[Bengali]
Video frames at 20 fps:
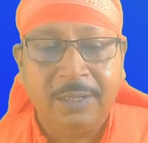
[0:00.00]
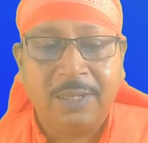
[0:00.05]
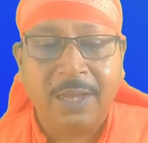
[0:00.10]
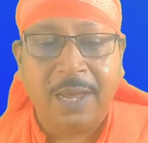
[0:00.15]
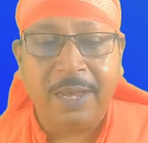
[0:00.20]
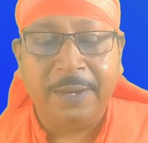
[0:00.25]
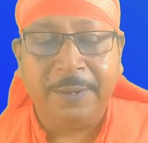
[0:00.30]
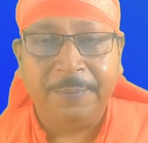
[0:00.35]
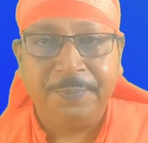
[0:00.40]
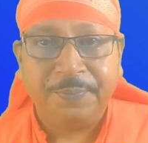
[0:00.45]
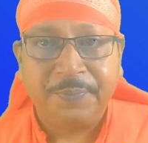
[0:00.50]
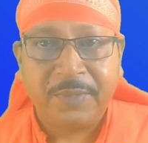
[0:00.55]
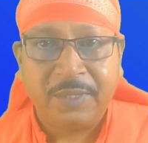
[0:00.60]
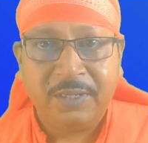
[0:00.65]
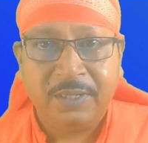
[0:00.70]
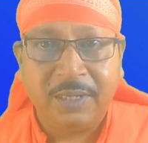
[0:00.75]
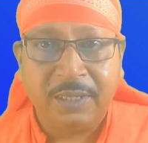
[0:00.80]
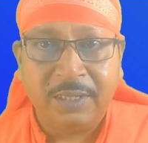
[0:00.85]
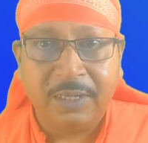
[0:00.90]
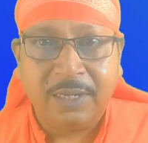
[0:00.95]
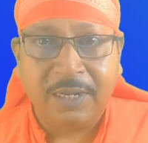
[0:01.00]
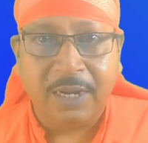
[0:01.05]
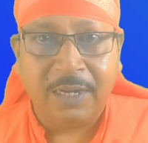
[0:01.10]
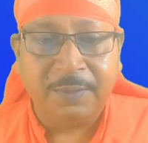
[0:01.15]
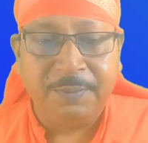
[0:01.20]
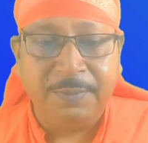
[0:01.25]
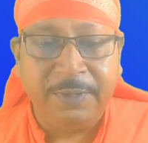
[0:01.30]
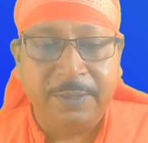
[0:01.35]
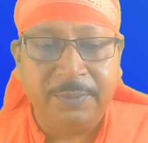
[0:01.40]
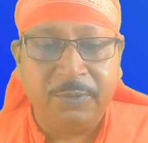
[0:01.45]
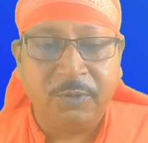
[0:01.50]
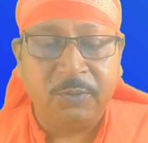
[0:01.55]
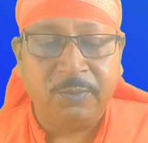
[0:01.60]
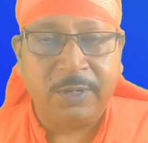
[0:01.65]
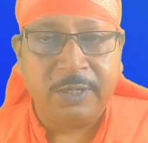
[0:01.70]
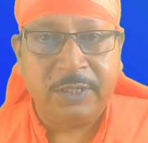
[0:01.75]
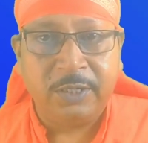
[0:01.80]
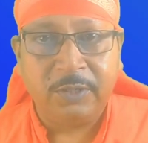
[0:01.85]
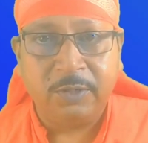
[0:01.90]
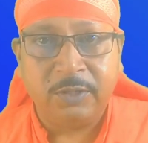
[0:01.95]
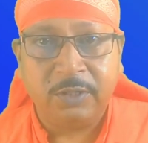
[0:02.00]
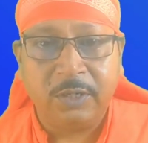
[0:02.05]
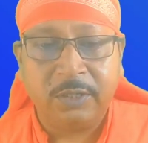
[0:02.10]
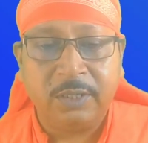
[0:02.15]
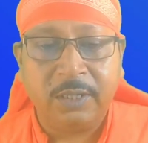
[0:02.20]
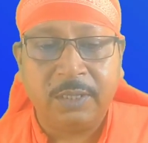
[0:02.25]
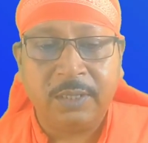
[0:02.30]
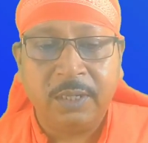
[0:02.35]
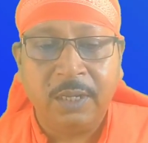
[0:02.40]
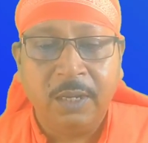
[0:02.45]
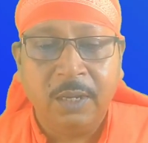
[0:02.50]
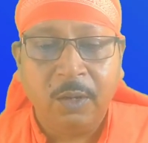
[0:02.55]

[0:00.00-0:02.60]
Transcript: তাই যাদের কার্মিক মন মানসিকতা অর্থাৎ